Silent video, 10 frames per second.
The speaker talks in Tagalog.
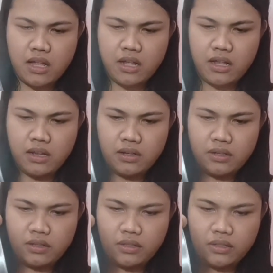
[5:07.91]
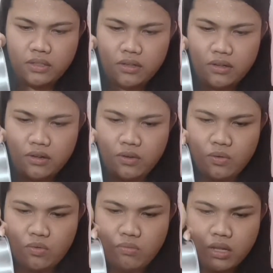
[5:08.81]
Aww.
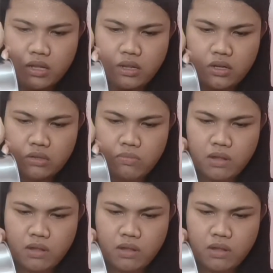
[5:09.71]
Oh my gosh,